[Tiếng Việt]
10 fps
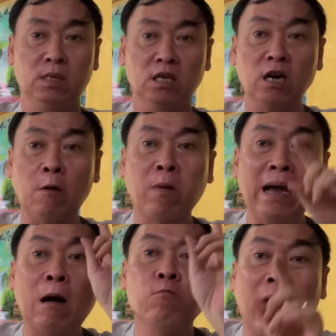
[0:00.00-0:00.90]
chứ không
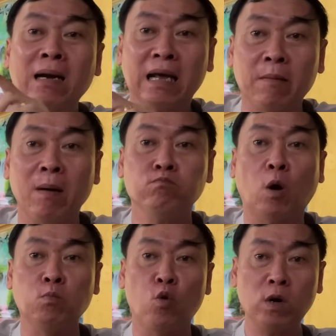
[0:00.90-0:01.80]
phải ông phật là cái bóng
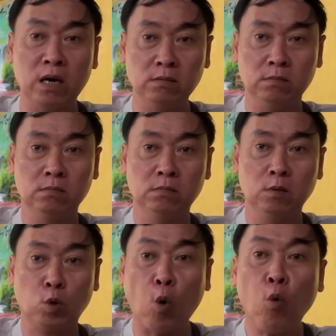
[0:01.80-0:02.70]
tùng của cưng
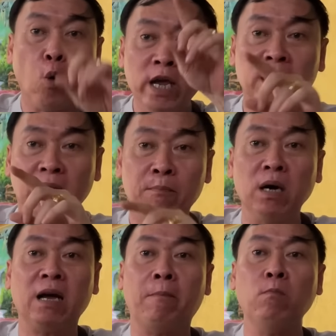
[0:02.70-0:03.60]
của ừ. quyền là
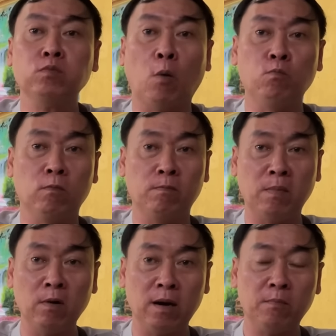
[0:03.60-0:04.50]
mấy cái bóng tùng
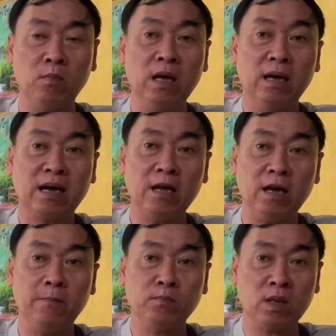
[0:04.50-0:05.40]
à, cái
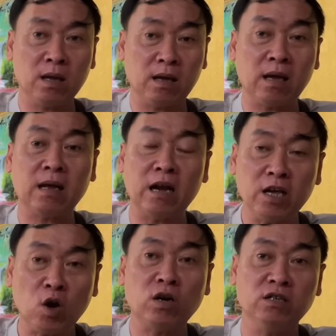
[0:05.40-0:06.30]
um,
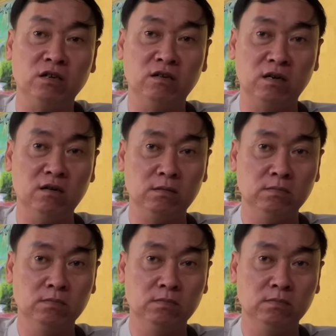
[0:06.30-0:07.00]
để cho cưng dựa nương